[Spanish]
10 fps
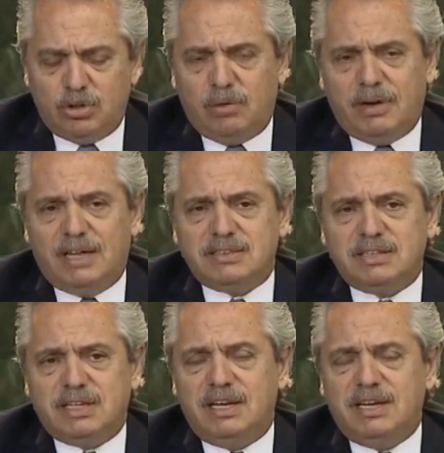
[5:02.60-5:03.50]
obras
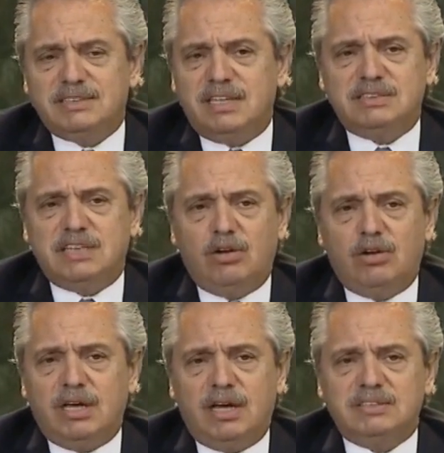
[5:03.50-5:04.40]
que en esencia lo
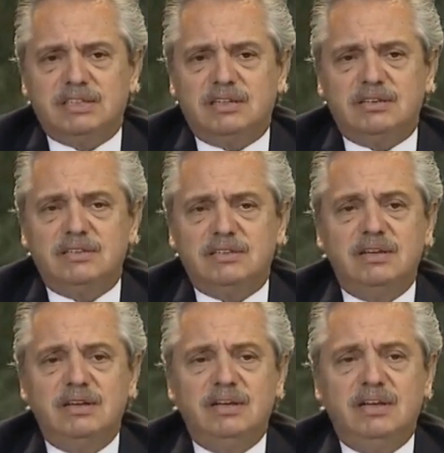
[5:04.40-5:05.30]
que hacen
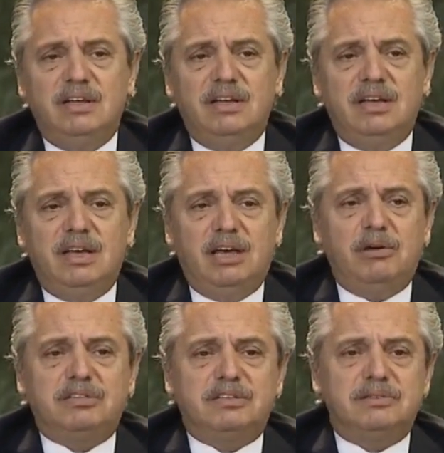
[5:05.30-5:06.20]

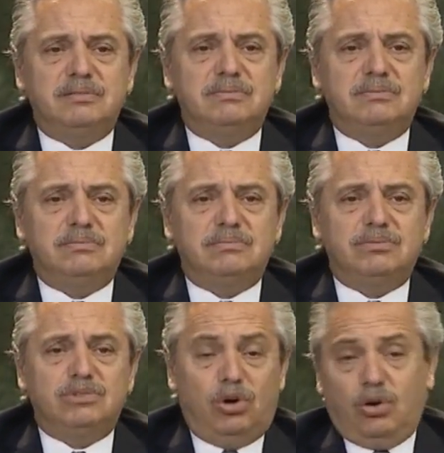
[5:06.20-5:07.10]
es
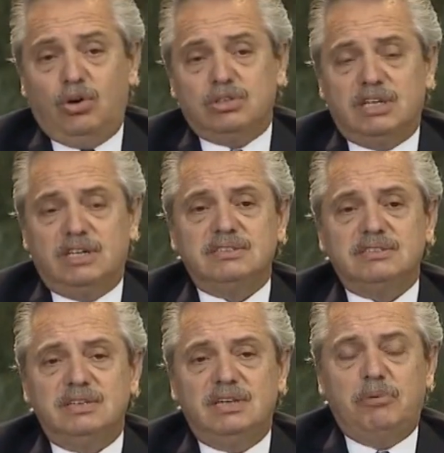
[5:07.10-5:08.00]
Dos cosas.
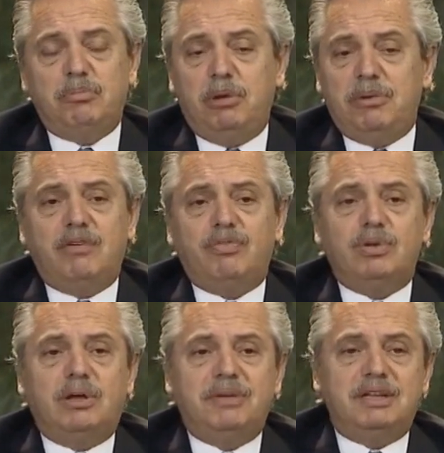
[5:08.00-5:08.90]
La primera es
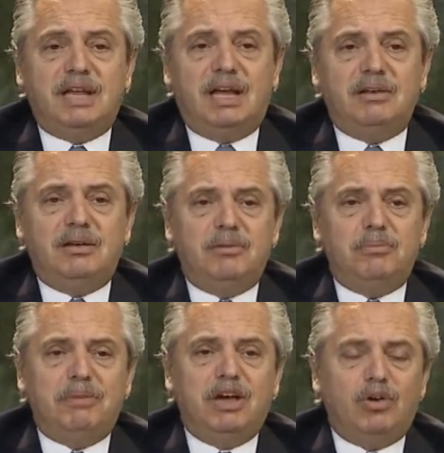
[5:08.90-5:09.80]
fundamental
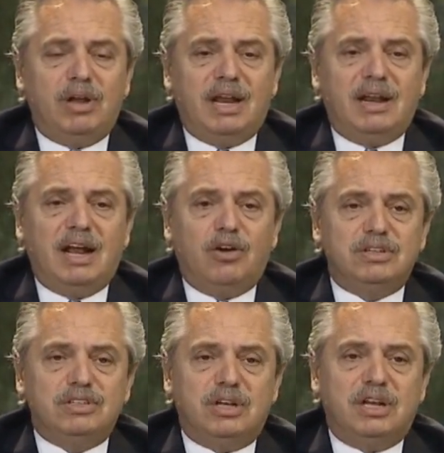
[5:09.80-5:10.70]
mejorar las
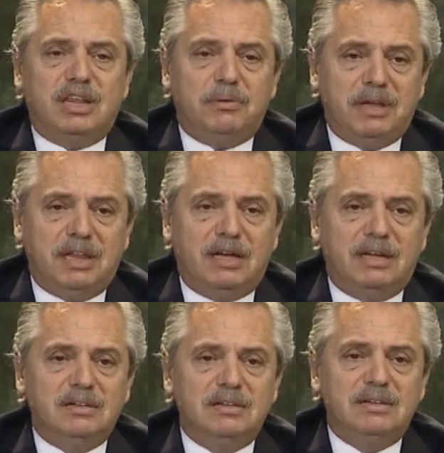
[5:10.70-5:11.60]
condiciones de vida
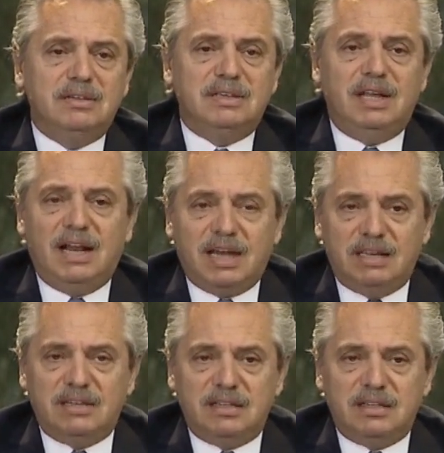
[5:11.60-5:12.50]
de la
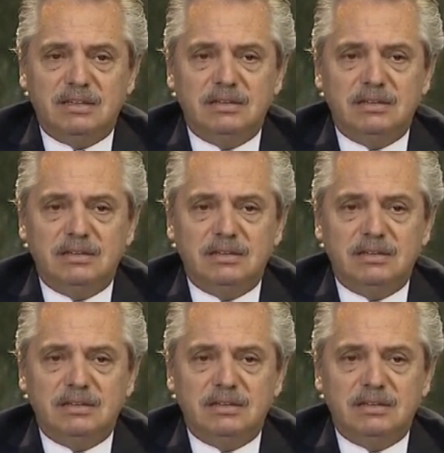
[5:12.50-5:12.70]
gente.